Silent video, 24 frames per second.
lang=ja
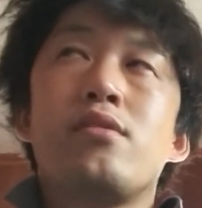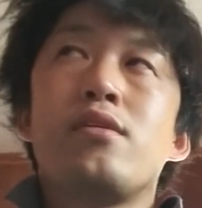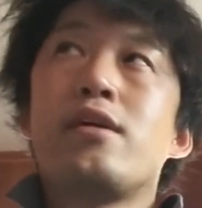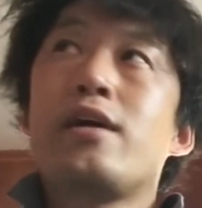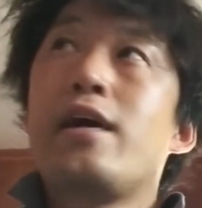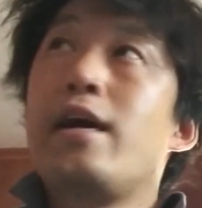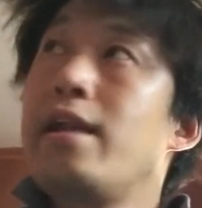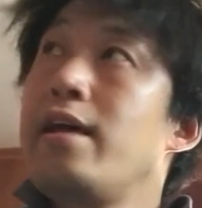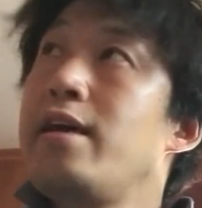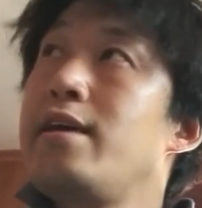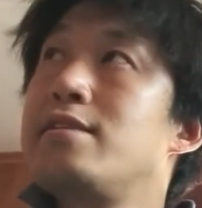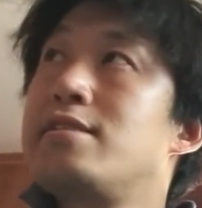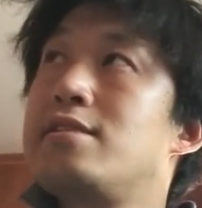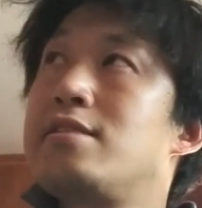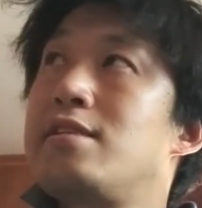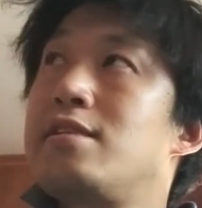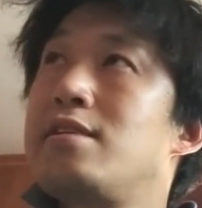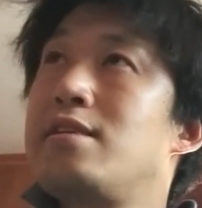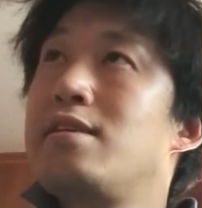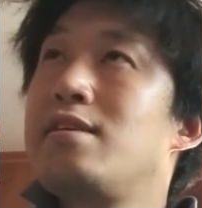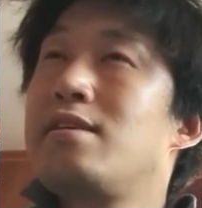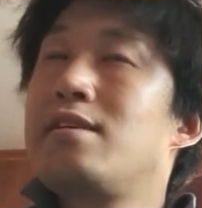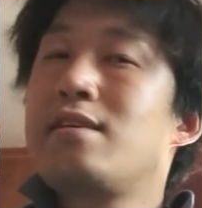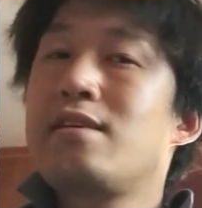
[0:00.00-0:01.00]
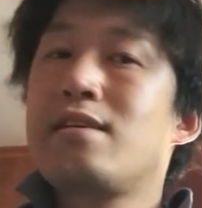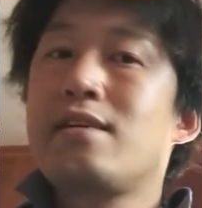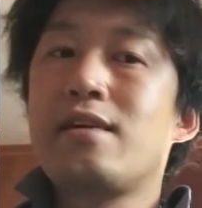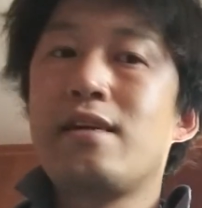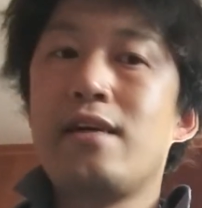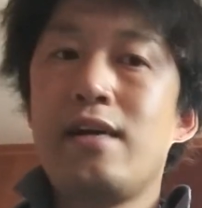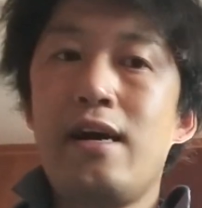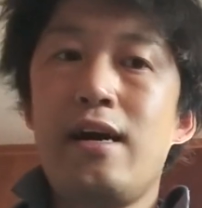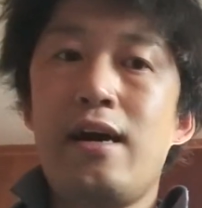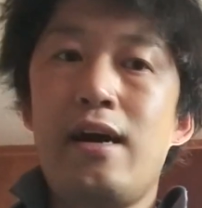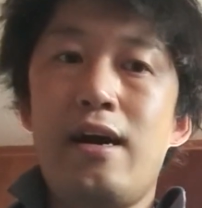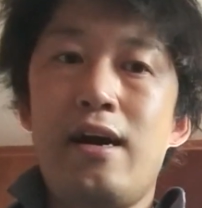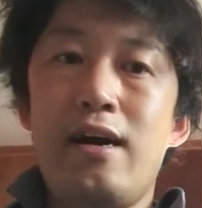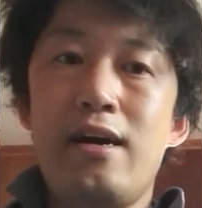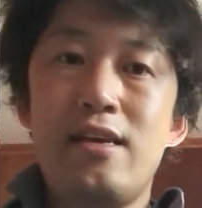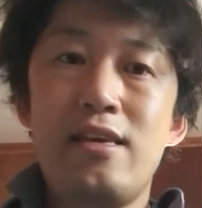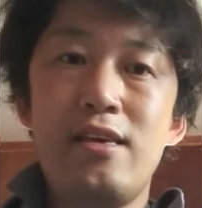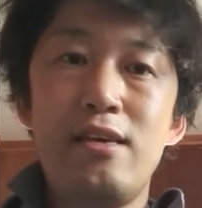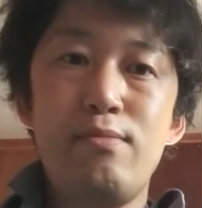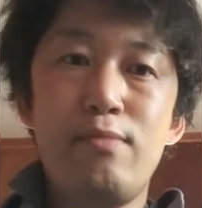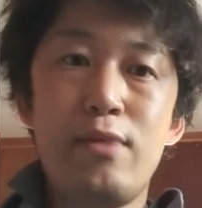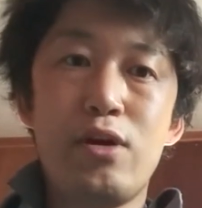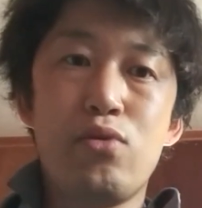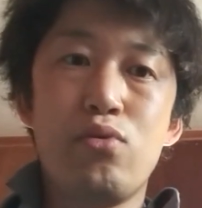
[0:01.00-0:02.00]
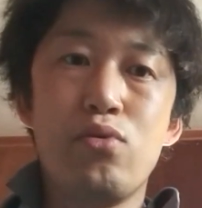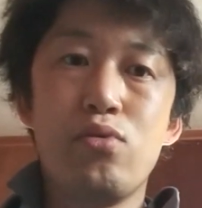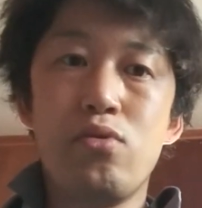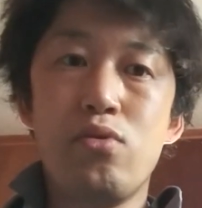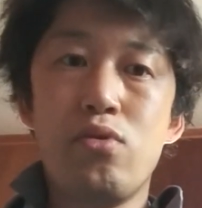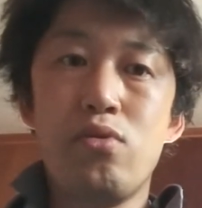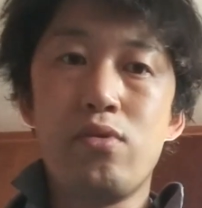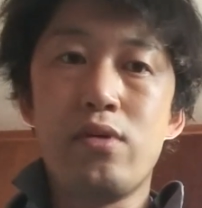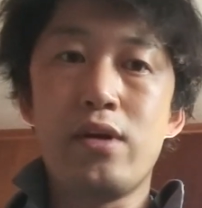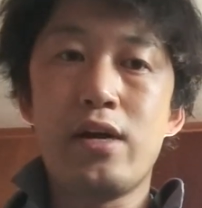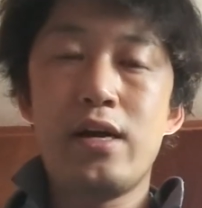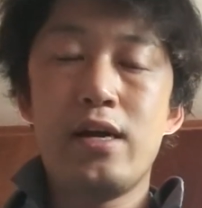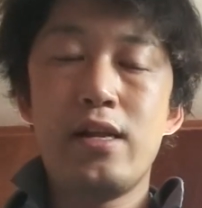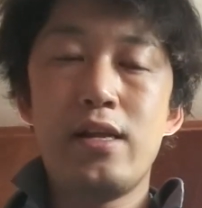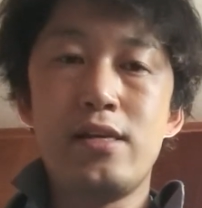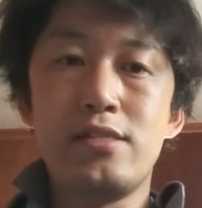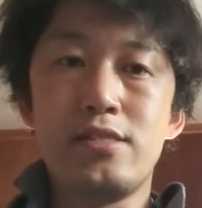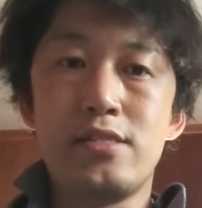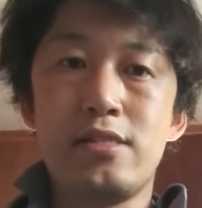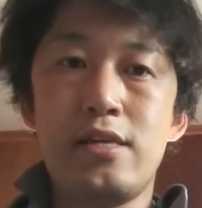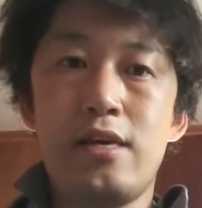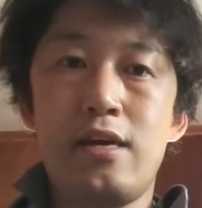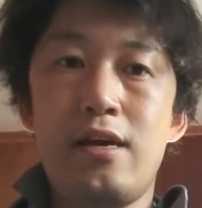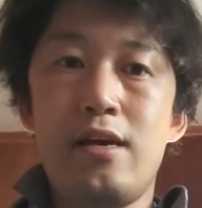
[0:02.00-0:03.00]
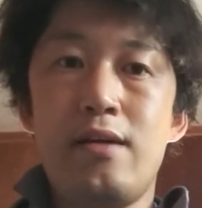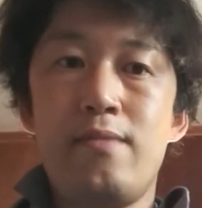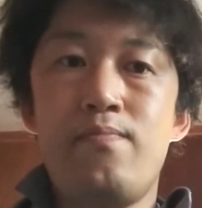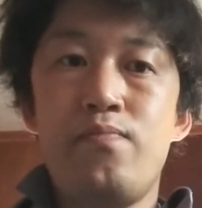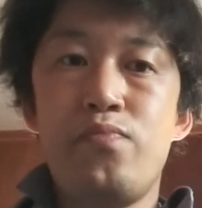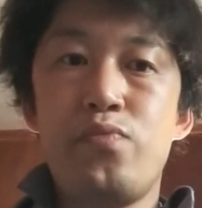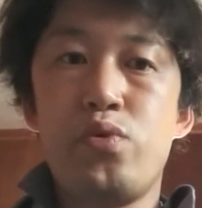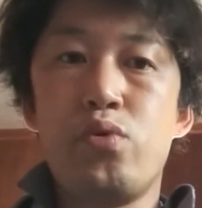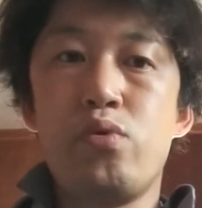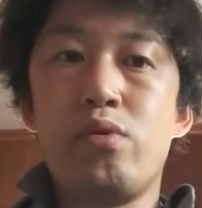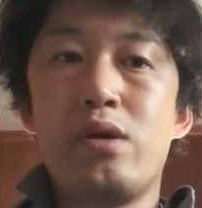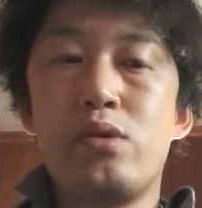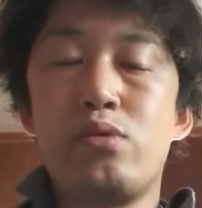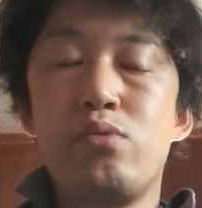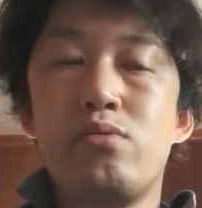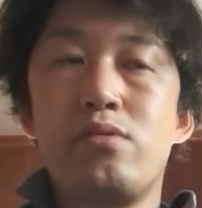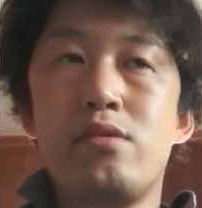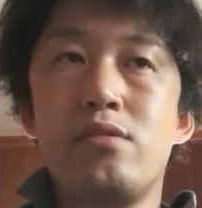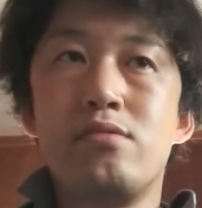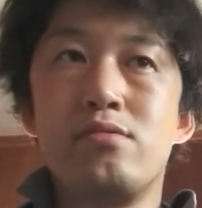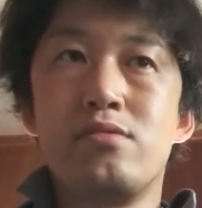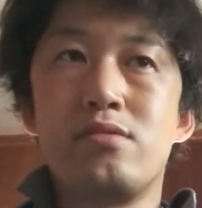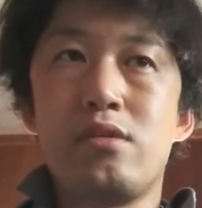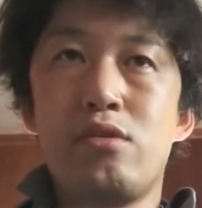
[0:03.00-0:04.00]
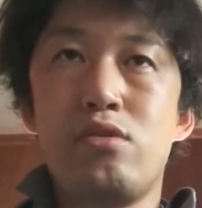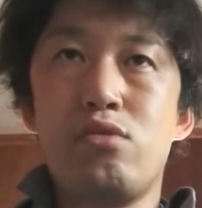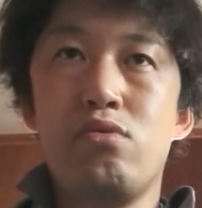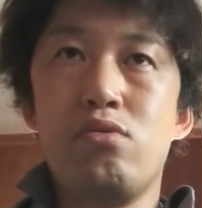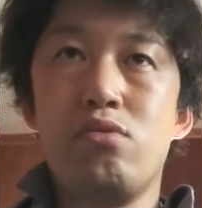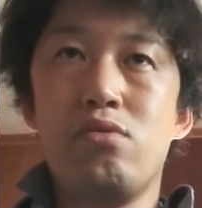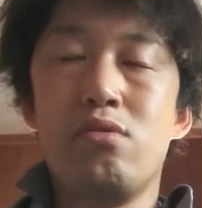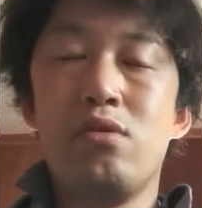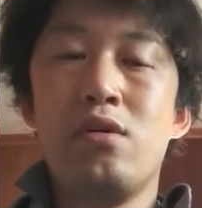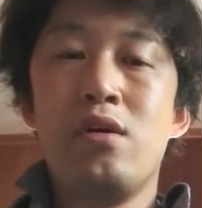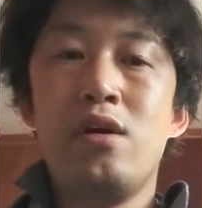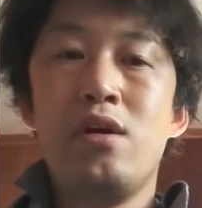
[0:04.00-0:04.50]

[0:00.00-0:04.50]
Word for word: ガレージが、今ここ、ガレージで動画撮ってるんですけど、